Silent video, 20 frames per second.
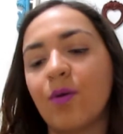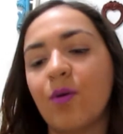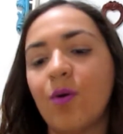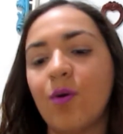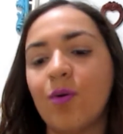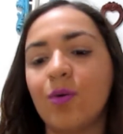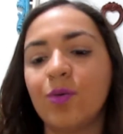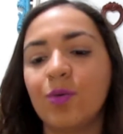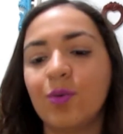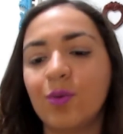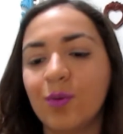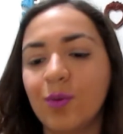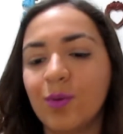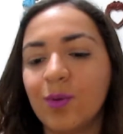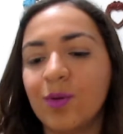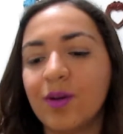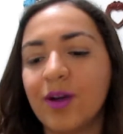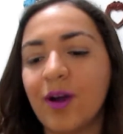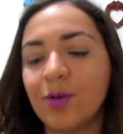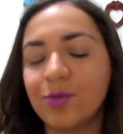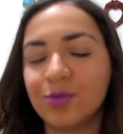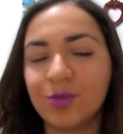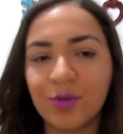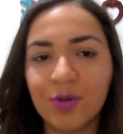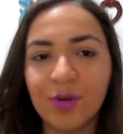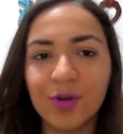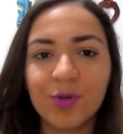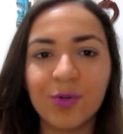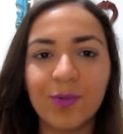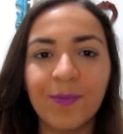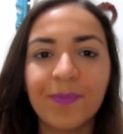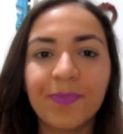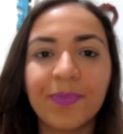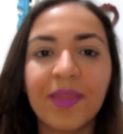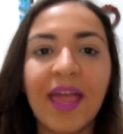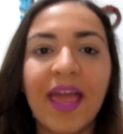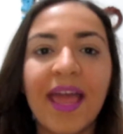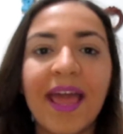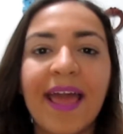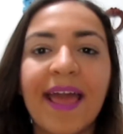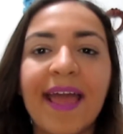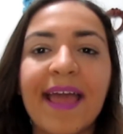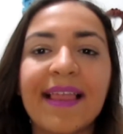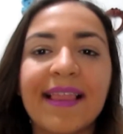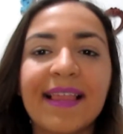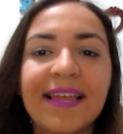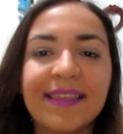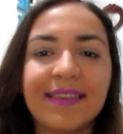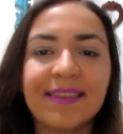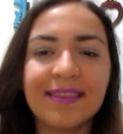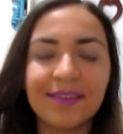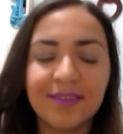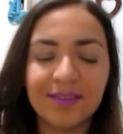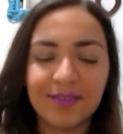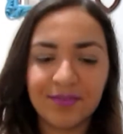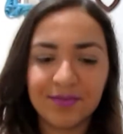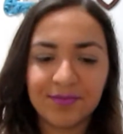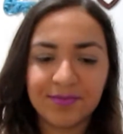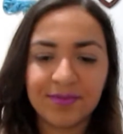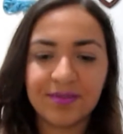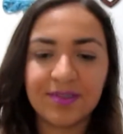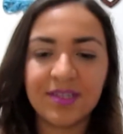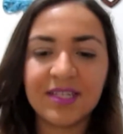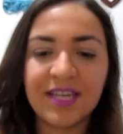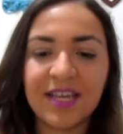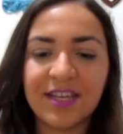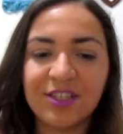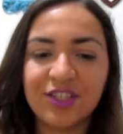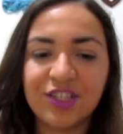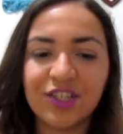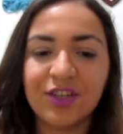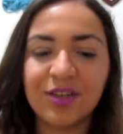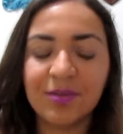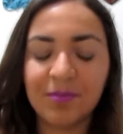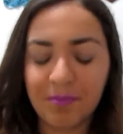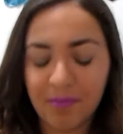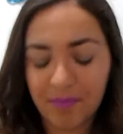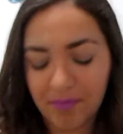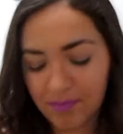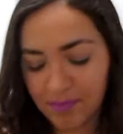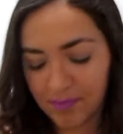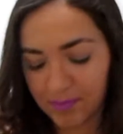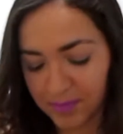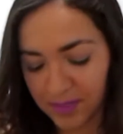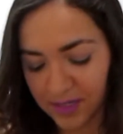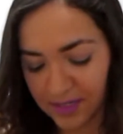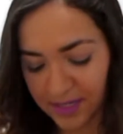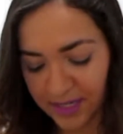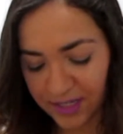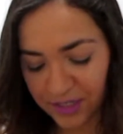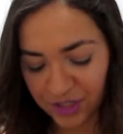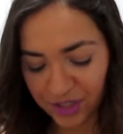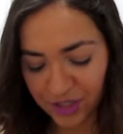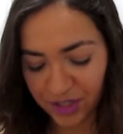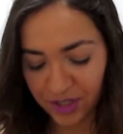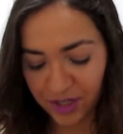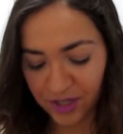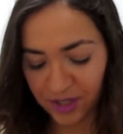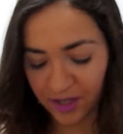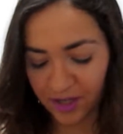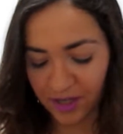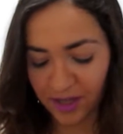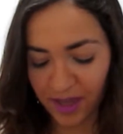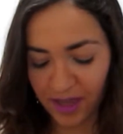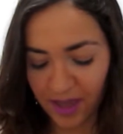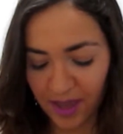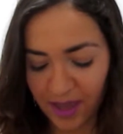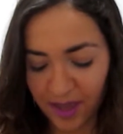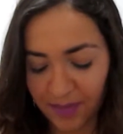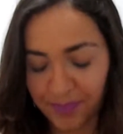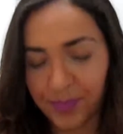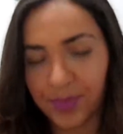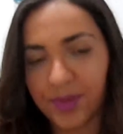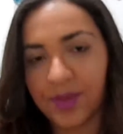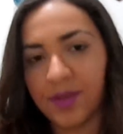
com o Caldrogo, ela se sente, se sente é,